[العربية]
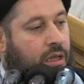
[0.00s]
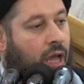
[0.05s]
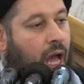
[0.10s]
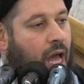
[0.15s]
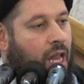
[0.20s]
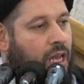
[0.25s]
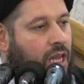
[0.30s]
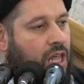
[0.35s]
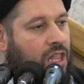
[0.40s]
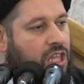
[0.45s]

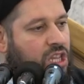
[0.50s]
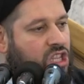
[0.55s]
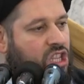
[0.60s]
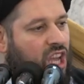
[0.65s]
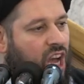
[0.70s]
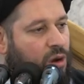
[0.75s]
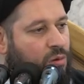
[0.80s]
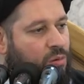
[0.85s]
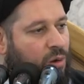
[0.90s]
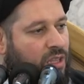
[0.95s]
الذي
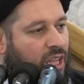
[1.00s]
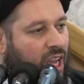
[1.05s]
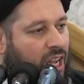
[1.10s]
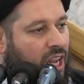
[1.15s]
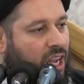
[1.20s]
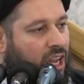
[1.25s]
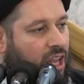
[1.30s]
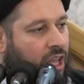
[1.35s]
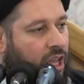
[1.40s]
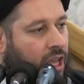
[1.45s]
تعود على
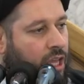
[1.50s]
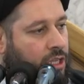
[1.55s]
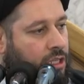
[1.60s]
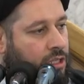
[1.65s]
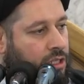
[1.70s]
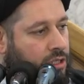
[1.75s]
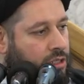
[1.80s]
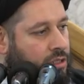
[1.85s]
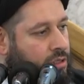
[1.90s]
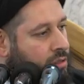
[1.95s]

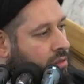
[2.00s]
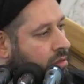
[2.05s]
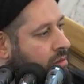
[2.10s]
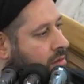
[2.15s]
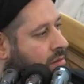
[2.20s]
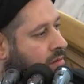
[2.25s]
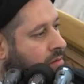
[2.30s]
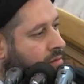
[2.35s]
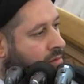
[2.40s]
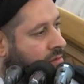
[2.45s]
الخير
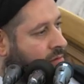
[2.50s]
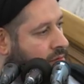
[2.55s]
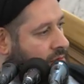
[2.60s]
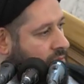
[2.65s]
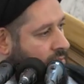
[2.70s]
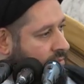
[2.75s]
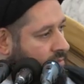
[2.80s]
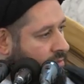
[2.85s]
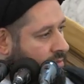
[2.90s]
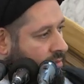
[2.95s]

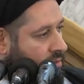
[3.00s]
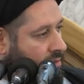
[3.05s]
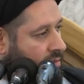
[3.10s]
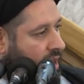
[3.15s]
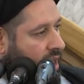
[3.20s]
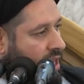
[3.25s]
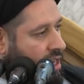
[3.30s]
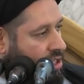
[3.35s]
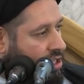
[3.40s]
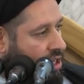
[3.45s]

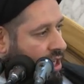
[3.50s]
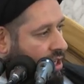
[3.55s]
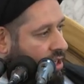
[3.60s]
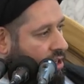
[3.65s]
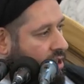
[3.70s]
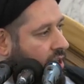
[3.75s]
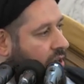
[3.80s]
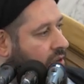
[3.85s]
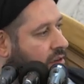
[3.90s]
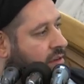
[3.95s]
أي شيء
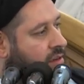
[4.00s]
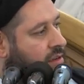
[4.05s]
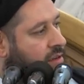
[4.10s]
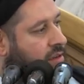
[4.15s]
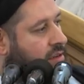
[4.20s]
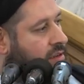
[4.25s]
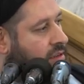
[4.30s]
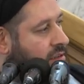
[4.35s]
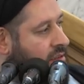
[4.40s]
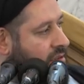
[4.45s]
كان
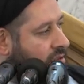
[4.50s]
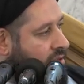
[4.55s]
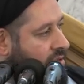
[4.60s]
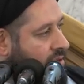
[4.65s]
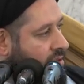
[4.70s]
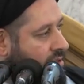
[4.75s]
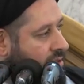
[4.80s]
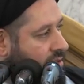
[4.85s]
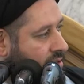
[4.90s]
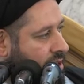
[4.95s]

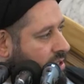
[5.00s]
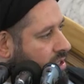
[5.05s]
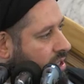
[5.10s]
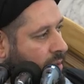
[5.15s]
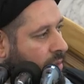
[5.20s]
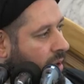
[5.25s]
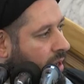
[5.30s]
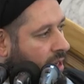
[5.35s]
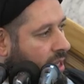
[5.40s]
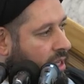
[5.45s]

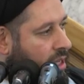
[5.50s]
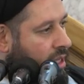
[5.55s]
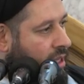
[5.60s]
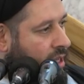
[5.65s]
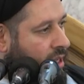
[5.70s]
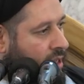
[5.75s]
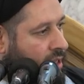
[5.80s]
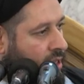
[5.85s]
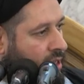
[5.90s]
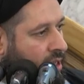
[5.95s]
يصعب عليه
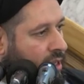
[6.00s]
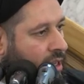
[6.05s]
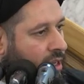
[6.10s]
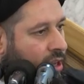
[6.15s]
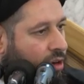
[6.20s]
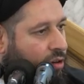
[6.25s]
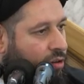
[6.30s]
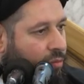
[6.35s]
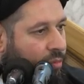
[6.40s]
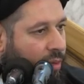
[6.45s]

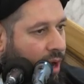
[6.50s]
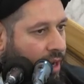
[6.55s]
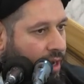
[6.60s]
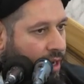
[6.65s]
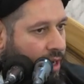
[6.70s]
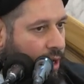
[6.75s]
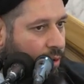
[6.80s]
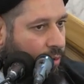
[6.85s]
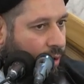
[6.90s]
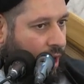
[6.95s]
لو
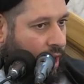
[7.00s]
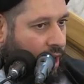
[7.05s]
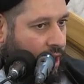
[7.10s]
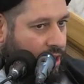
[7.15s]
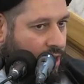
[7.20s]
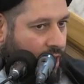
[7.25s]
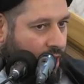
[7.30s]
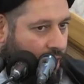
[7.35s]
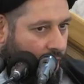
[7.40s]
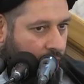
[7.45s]
مرة
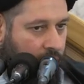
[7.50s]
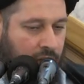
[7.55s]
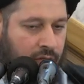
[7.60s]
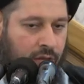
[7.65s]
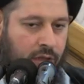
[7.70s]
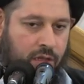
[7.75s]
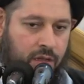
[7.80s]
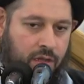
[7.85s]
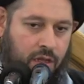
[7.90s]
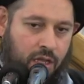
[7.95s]
واحدة خالف
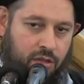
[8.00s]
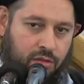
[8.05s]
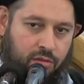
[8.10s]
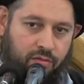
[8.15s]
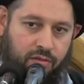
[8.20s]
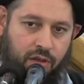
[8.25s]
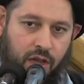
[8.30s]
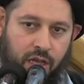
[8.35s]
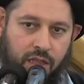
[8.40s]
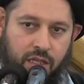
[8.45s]
أنتم
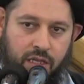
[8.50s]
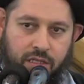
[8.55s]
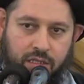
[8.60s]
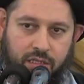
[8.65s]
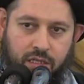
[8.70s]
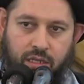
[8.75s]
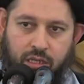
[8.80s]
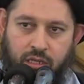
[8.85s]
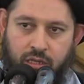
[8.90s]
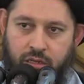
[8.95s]
في هذه
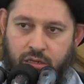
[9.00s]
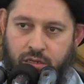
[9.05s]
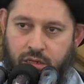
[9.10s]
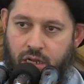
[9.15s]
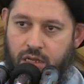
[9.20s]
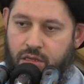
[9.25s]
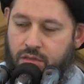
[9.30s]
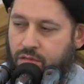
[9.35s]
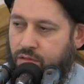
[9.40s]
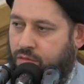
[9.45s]
السنة
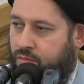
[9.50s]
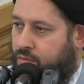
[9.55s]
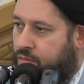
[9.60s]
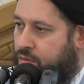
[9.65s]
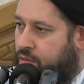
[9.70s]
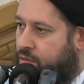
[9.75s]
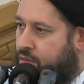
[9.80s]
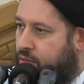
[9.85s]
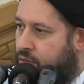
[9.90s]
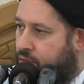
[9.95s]
رأيتم
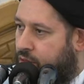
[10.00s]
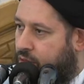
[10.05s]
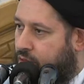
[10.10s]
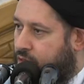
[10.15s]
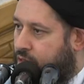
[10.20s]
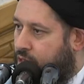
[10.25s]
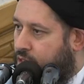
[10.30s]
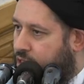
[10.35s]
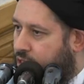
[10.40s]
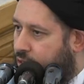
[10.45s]

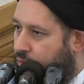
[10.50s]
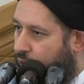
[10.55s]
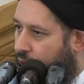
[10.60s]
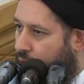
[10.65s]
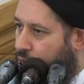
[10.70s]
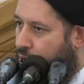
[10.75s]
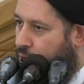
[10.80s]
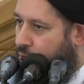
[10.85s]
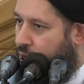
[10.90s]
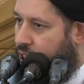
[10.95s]
كثير من
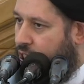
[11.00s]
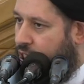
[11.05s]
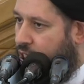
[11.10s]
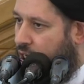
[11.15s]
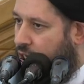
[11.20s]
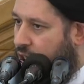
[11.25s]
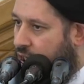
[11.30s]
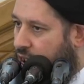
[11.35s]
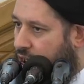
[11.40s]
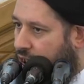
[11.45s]
المؤمنين
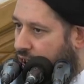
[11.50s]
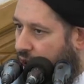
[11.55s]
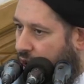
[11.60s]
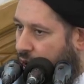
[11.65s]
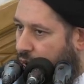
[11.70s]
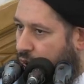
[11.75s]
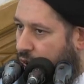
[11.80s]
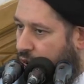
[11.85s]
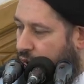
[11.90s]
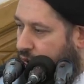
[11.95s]
الذين
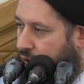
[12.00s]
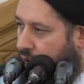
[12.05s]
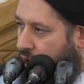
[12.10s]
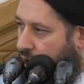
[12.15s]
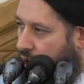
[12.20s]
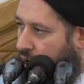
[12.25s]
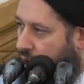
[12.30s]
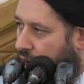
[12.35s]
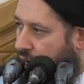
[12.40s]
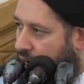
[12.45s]
تعودوا
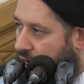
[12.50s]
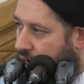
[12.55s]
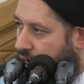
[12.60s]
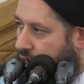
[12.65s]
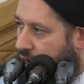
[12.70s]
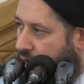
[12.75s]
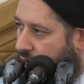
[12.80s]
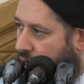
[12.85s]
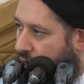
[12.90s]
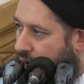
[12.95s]
خلال هذه
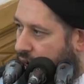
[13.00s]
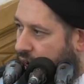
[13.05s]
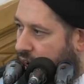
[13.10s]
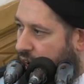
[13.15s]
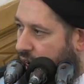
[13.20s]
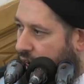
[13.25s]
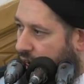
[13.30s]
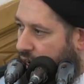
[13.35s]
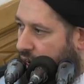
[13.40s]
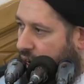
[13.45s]
السنوات
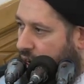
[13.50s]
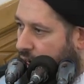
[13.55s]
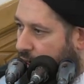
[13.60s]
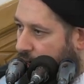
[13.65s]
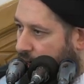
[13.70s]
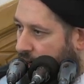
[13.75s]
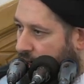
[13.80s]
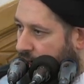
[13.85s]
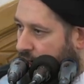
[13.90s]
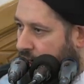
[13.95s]
زيارة
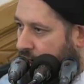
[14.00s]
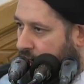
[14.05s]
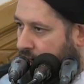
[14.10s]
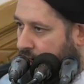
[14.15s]
الأربعين